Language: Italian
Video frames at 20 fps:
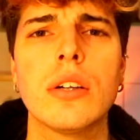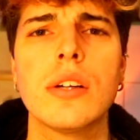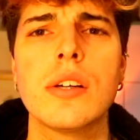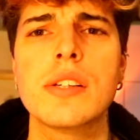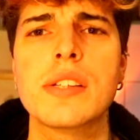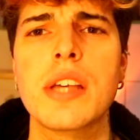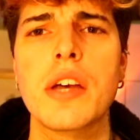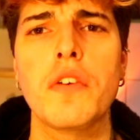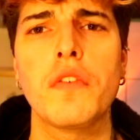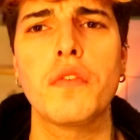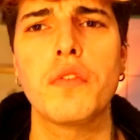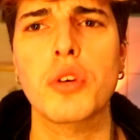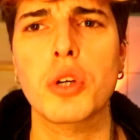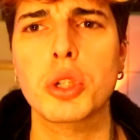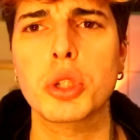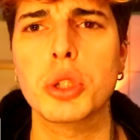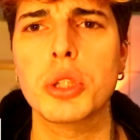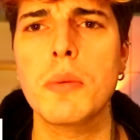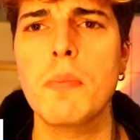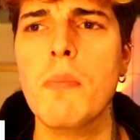eh, sei un
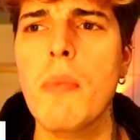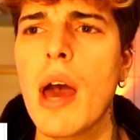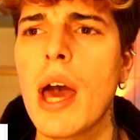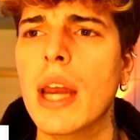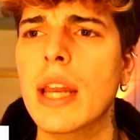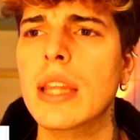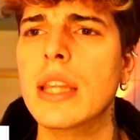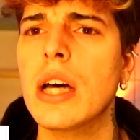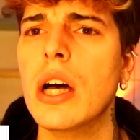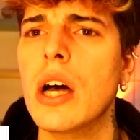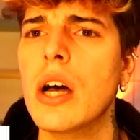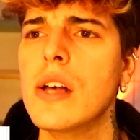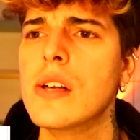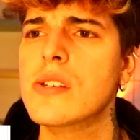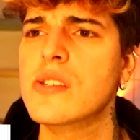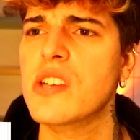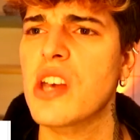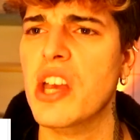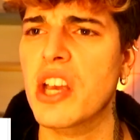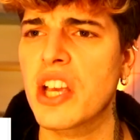frocio di merda,
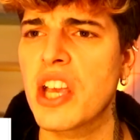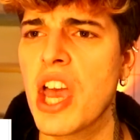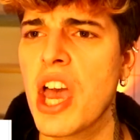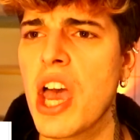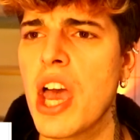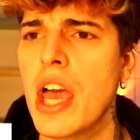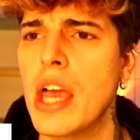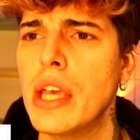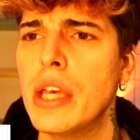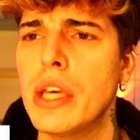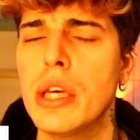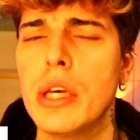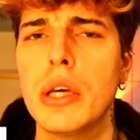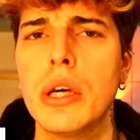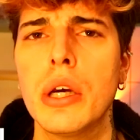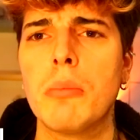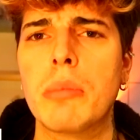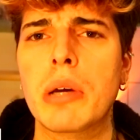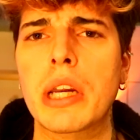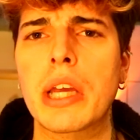sei gay,
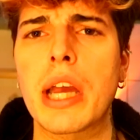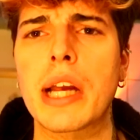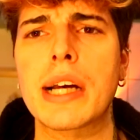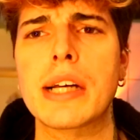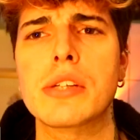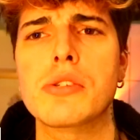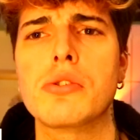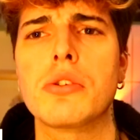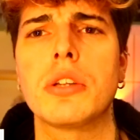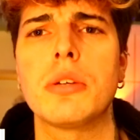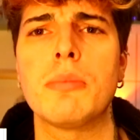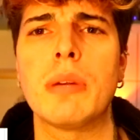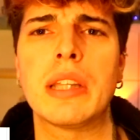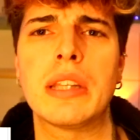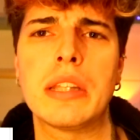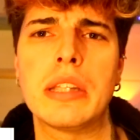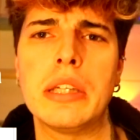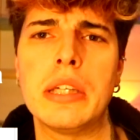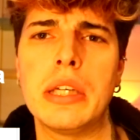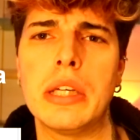perché cazzo ti
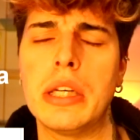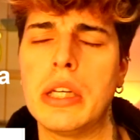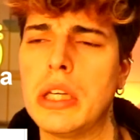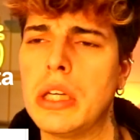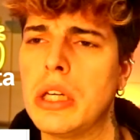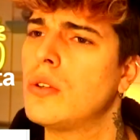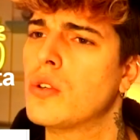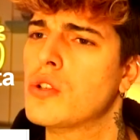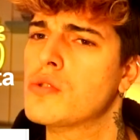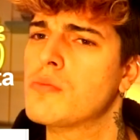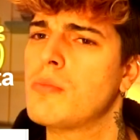metti lo